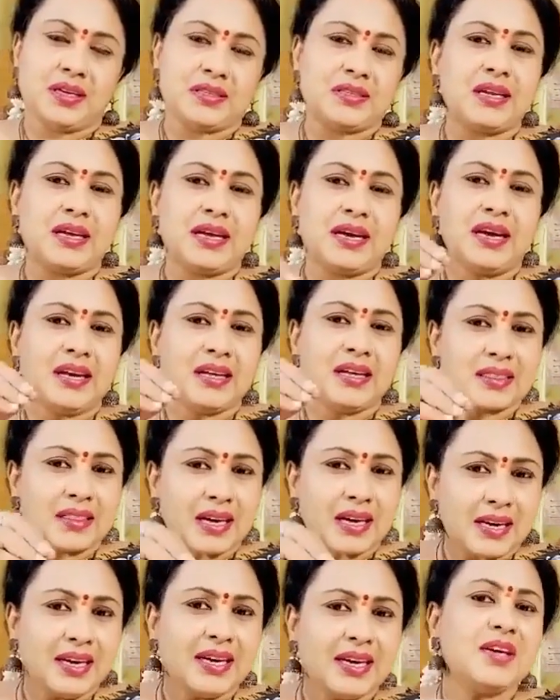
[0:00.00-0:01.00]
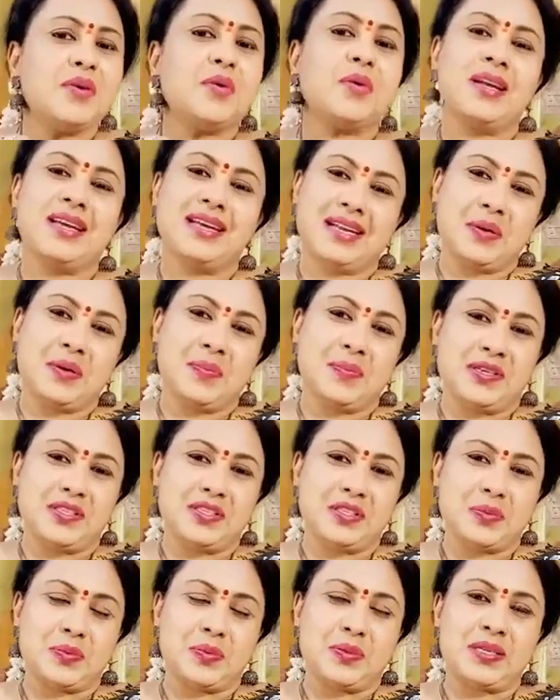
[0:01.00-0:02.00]
அதில் தண்ணி ஒன்று இருக்குது
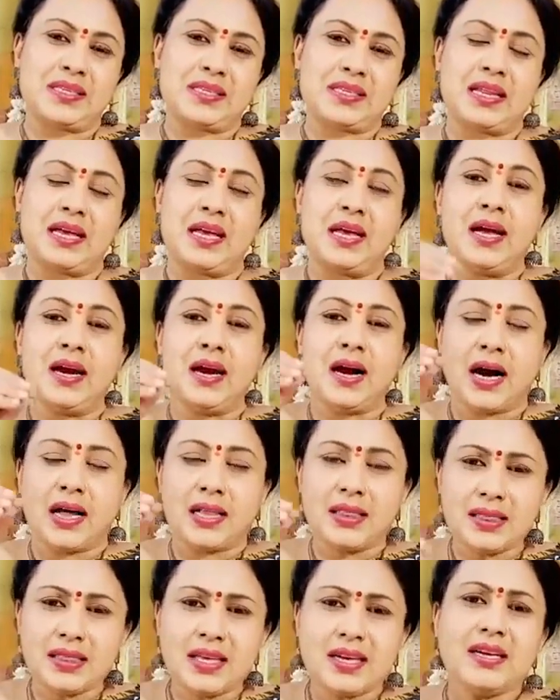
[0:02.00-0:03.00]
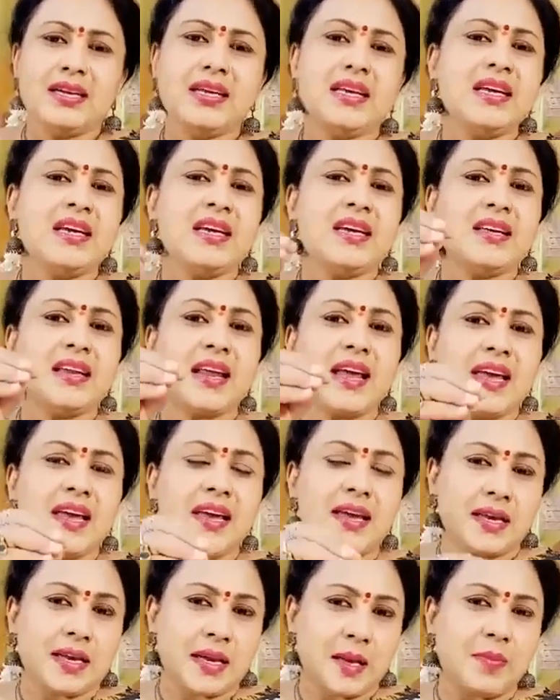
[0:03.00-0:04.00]
பஞ்சபூதத்தில் அந்த நீரை
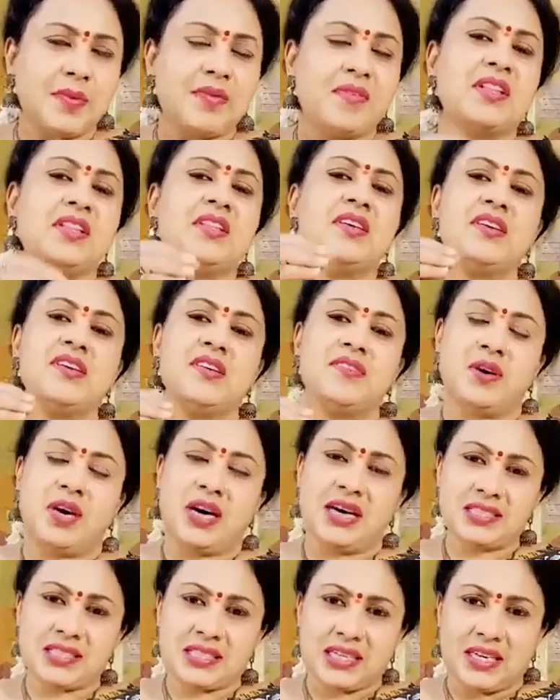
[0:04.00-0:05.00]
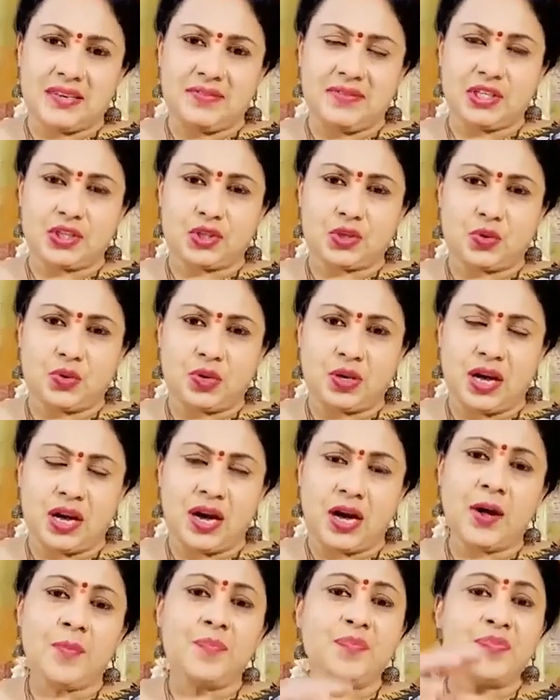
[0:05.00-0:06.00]
நம்ம வந்து வாசலில் வச்சோன்னா